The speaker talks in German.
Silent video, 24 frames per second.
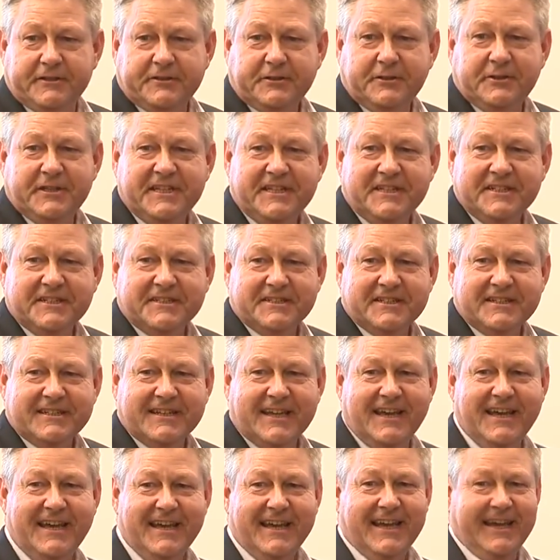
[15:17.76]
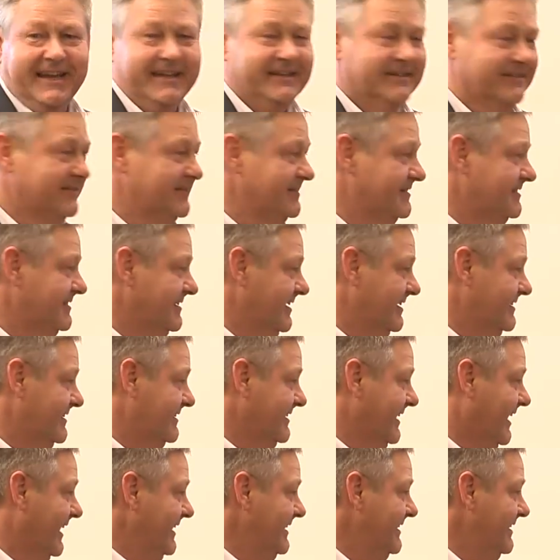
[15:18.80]
zu Ihnen gesagt, hey, das ist seit
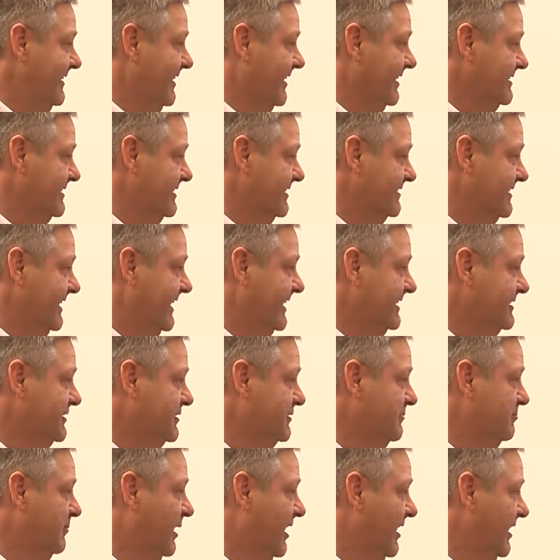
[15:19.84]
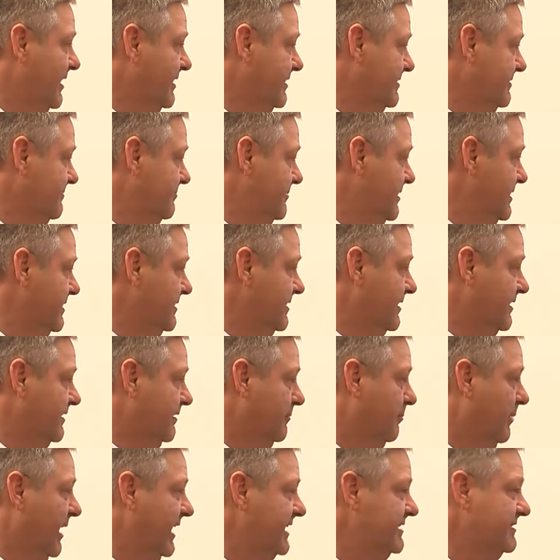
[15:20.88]
drei Jahren das erste Mal, dass wir ein
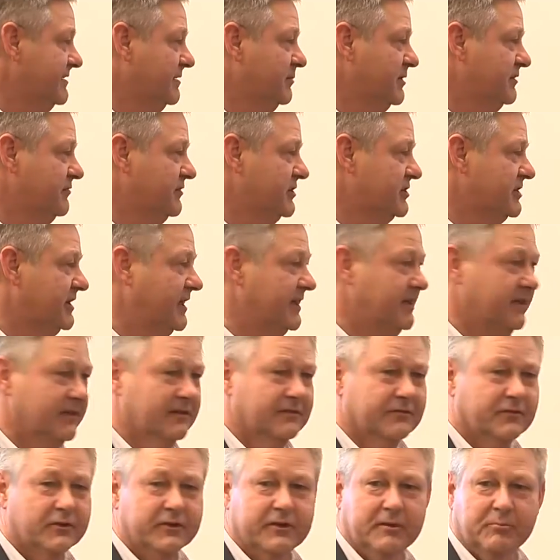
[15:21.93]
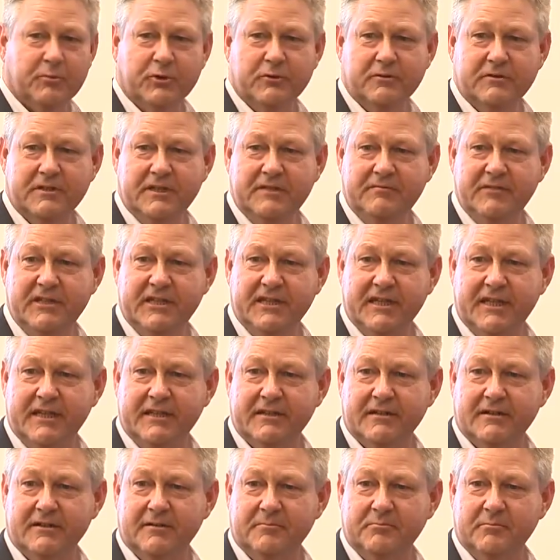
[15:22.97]
gemeinsames Verständnis von der Produktivität
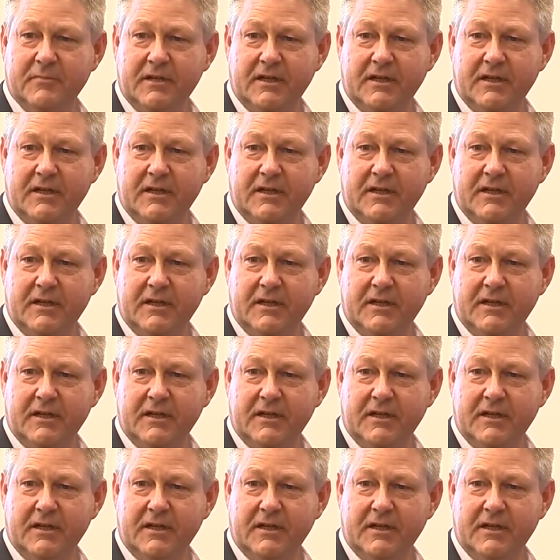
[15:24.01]
haben.